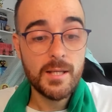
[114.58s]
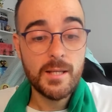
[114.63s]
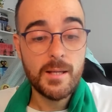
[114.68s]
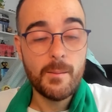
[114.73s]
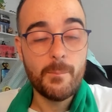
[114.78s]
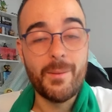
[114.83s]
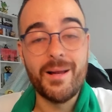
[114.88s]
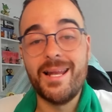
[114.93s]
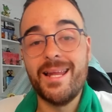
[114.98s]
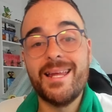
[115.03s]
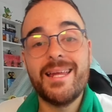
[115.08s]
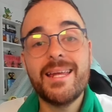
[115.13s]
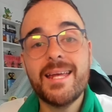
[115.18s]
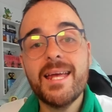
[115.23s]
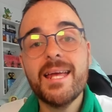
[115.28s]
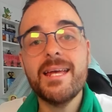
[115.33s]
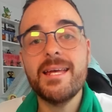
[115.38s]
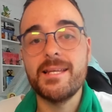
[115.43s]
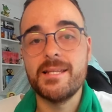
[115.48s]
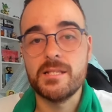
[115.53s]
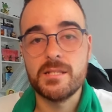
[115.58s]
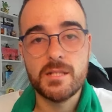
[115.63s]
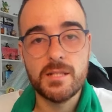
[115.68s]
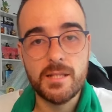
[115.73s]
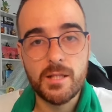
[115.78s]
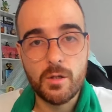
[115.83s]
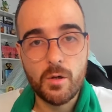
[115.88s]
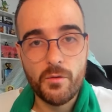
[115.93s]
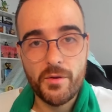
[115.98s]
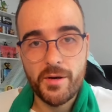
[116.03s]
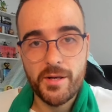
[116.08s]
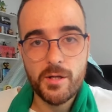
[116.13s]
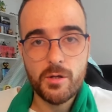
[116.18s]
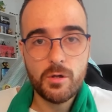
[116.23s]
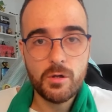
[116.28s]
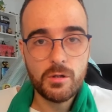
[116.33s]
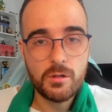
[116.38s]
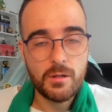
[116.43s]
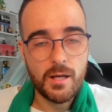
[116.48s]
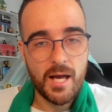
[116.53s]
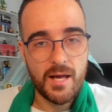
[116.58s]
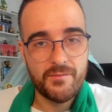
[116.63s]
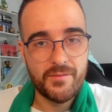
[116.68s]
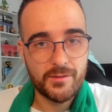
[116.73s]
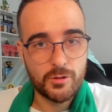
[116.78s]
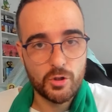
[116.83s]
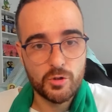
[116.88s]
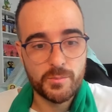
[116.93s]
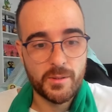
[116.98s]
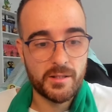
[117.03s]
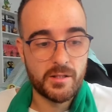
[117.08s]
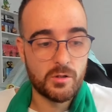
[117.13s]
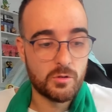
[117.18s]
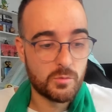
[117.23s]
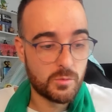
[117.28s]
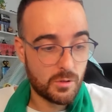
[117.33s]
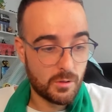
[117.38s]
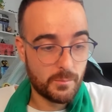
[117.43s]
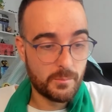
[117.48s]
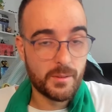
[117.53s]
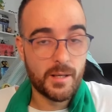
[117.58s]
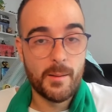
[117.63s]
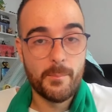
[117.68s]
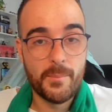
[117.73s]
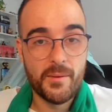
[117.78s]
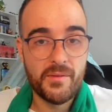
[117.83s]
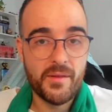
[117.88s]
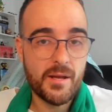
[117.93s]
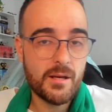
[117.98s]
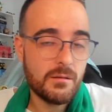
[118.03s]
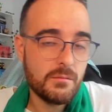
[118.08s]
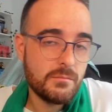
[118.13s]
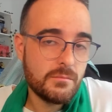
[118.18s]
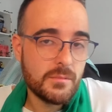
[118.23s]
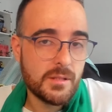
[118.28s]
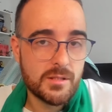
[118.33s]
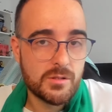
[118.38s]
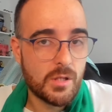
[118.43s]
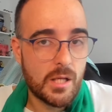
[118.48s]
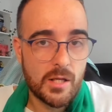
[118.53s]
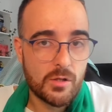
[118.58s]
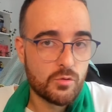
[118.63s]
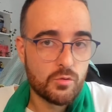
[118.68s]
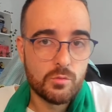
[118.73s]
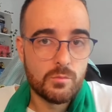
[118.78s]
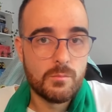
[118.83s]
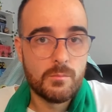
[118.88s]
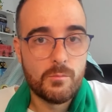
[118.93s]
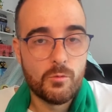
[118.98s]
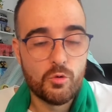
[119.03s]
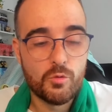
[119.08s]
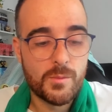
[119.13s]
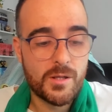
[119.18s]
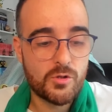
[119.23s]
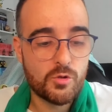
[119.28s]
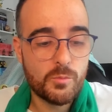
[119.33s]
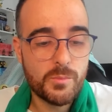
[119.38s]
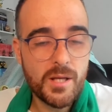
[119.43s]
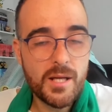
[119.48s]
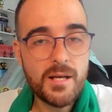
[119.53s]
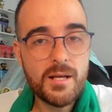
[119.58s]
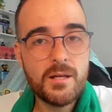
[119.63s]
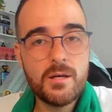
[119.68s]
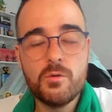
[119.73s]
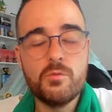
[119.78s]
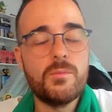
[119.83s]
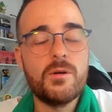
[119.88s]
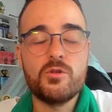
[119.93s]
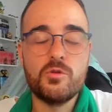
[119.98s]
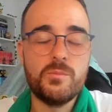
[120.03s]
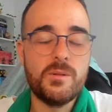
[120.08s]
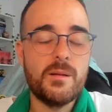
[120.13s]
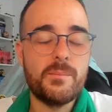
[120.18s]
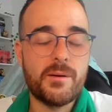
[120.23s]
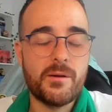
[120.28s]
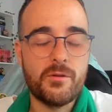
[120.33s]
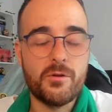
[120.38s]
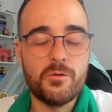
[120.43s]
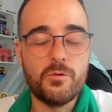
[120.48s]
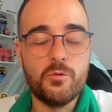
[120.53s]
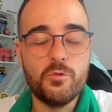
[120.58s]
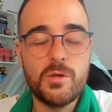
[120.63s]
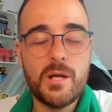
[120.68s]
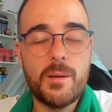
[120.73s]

Vale, ¿qué es Nico de Rico a efectos prácticos? Bueno, para empezar, es, un, un, marsupial, un marsupial, perdón, una